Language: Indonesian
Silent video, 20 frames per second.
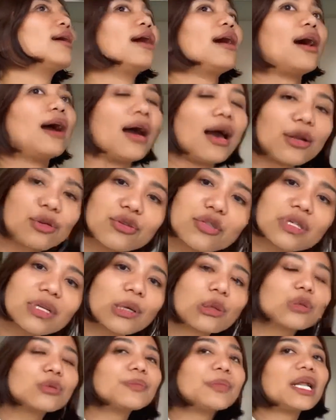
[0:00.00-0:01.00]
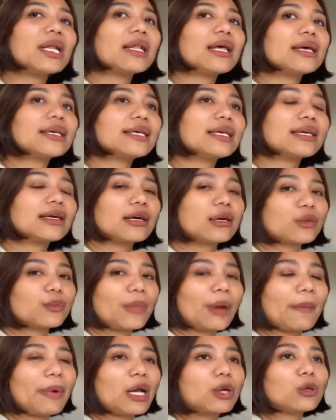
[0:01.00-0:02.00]
harus ke rumah lagi, ke
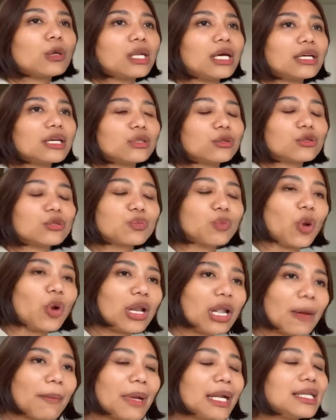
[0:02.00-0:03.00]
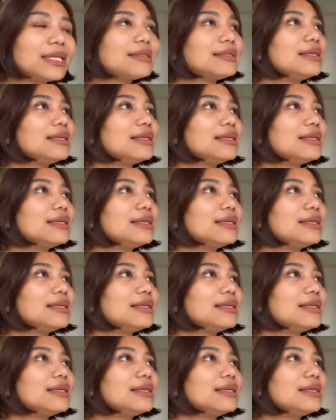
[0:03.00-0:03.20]
rumah baru lagi terus bolak-balik.